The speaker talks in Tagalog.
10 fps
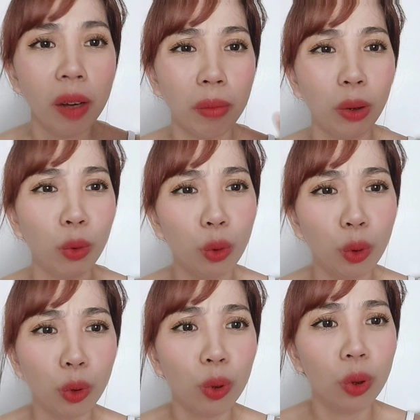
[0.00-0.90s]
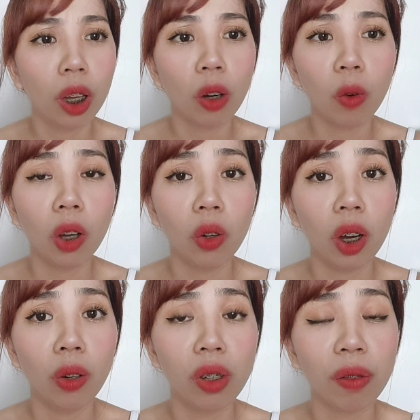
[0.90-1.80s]
magdududot ng kung
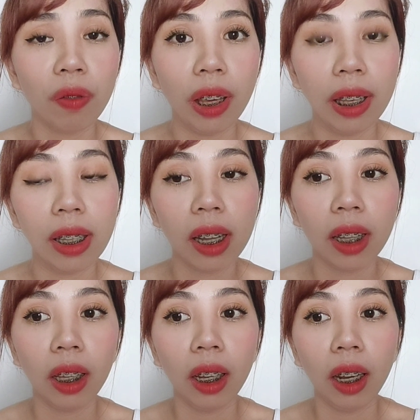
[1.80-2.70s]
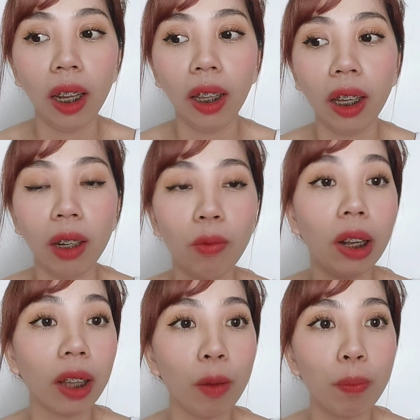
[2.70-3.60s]
ano-ano sa face natin and ayan,
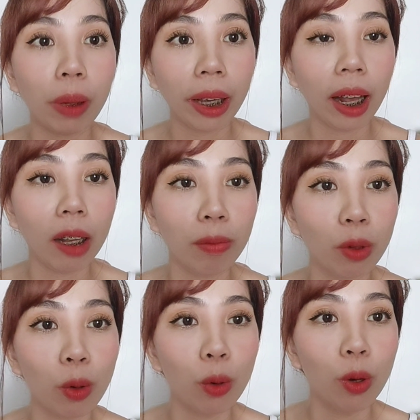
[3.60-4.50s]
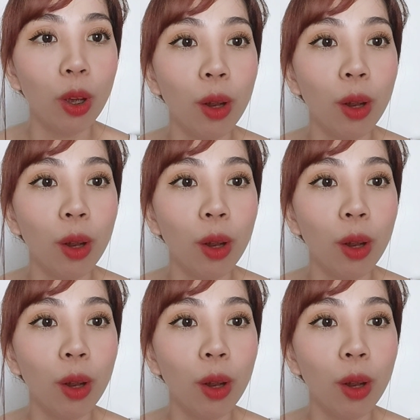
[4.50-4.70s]
wala tayong pakialam kung